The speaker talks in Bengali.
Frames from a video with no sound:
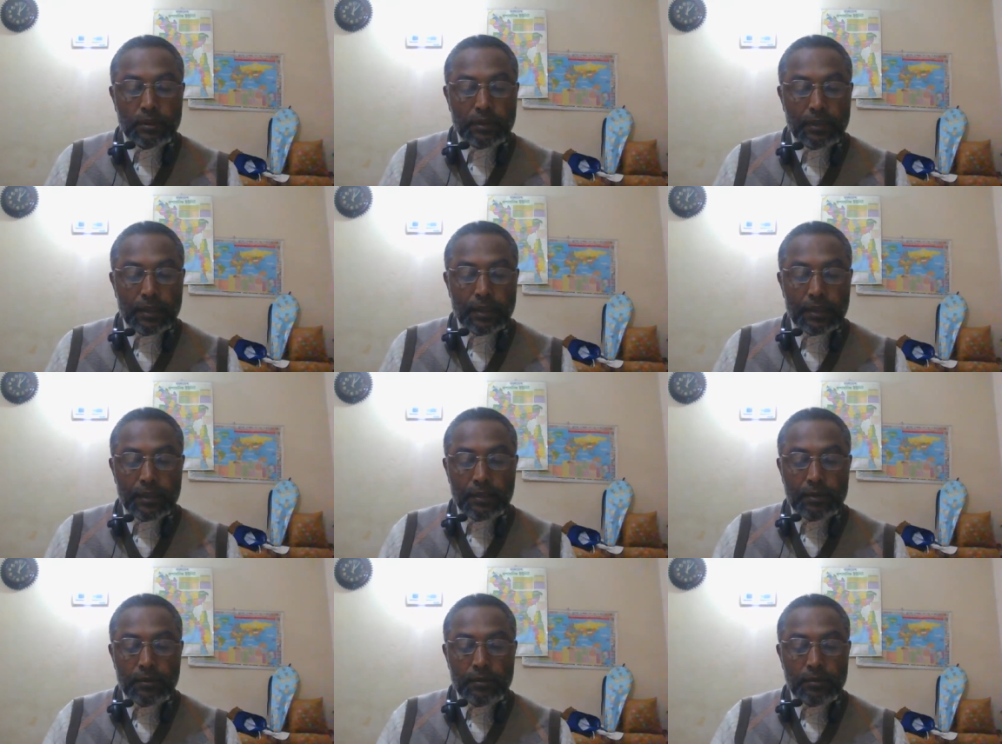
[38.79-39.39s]
যে
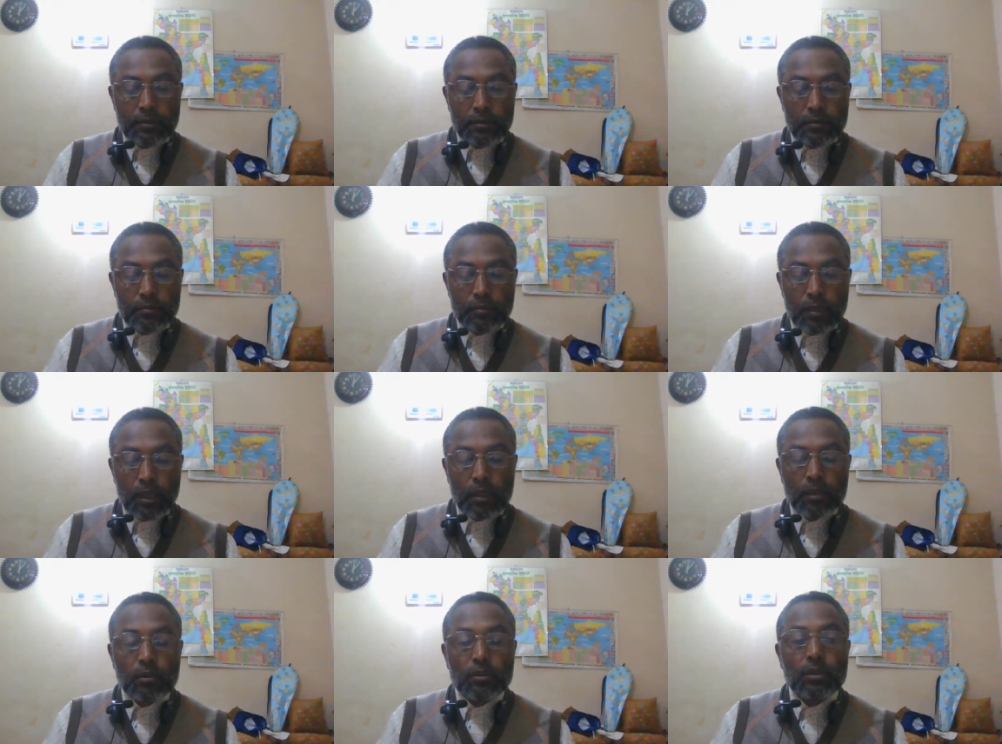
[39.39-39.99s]

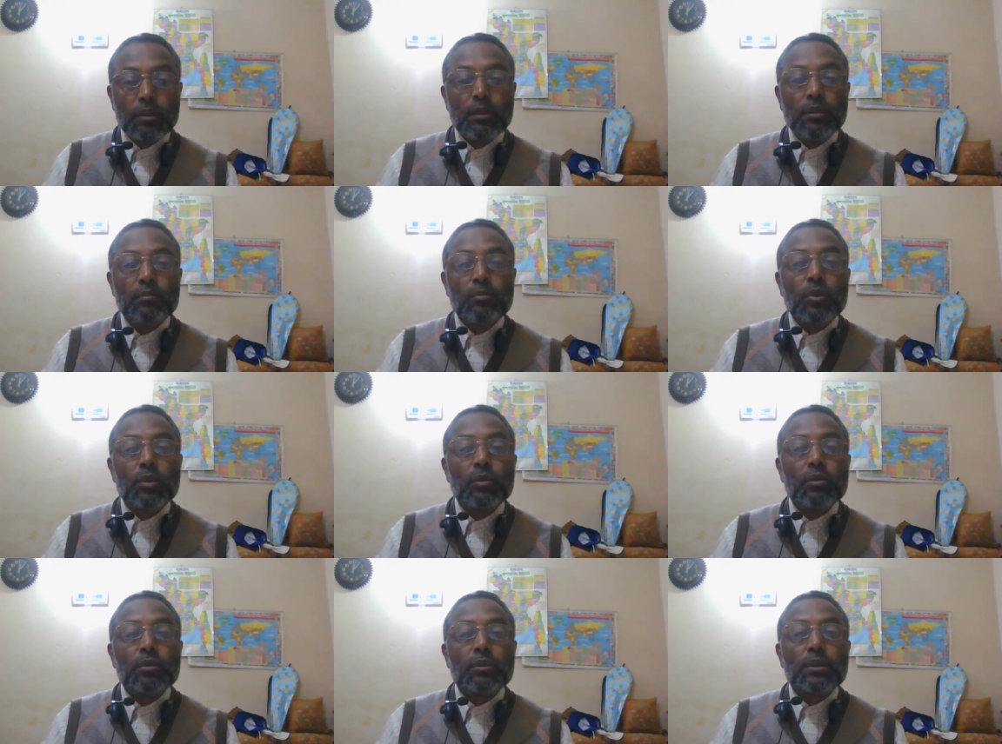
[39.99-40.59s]
ভারতে
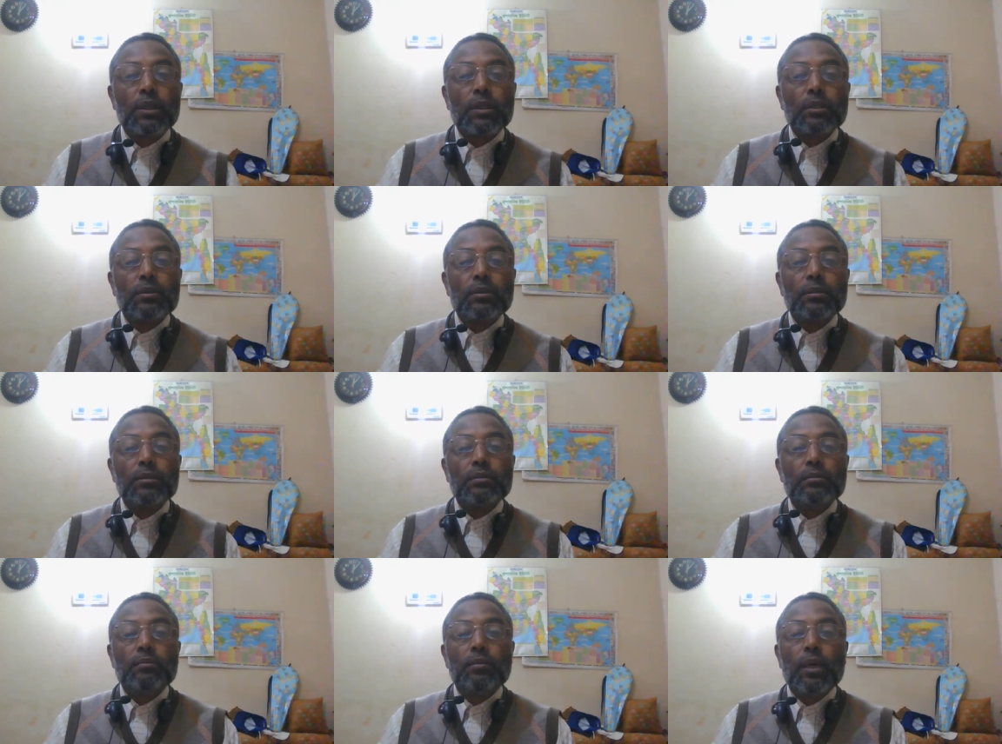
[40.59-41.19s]
মোগল
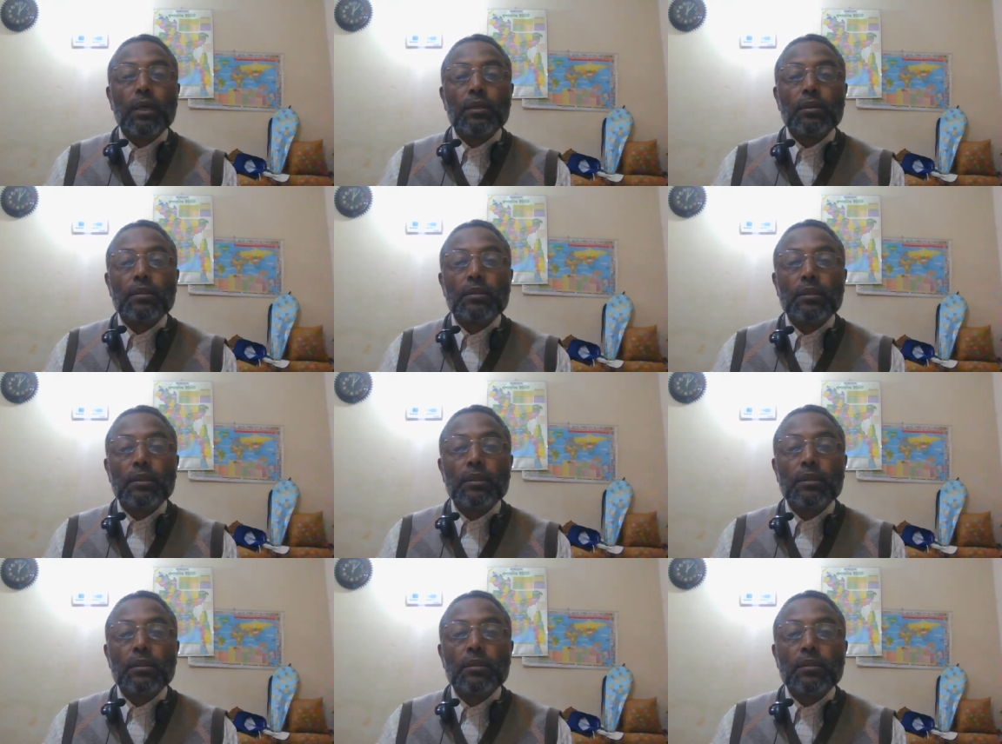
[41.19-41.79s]
শাসন
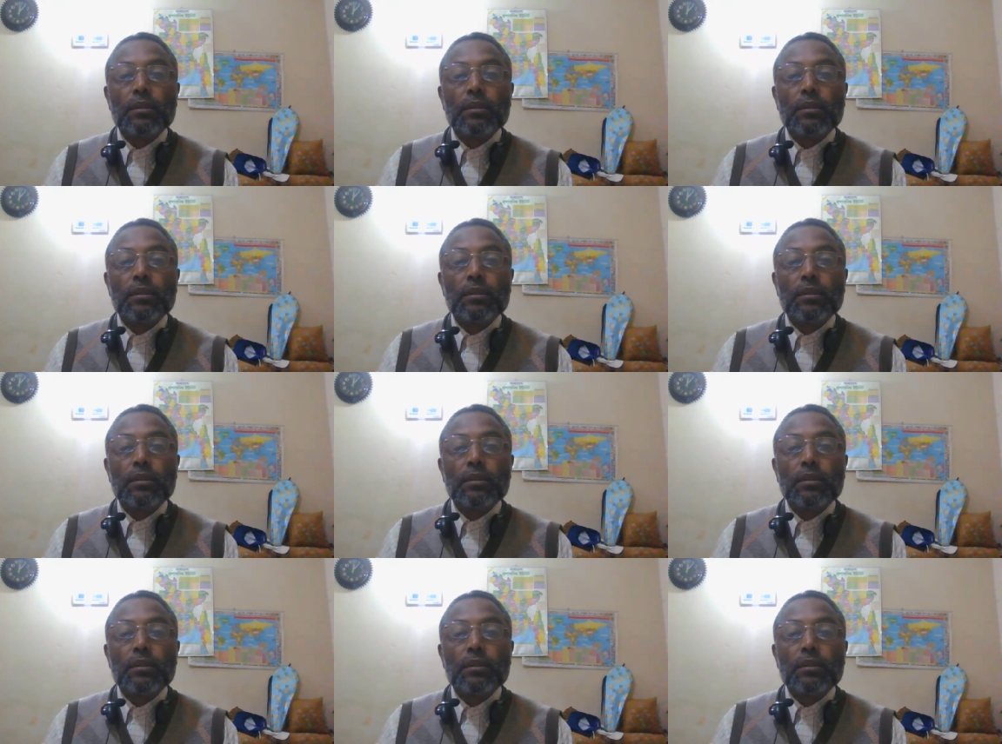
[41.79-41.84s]
ভারতে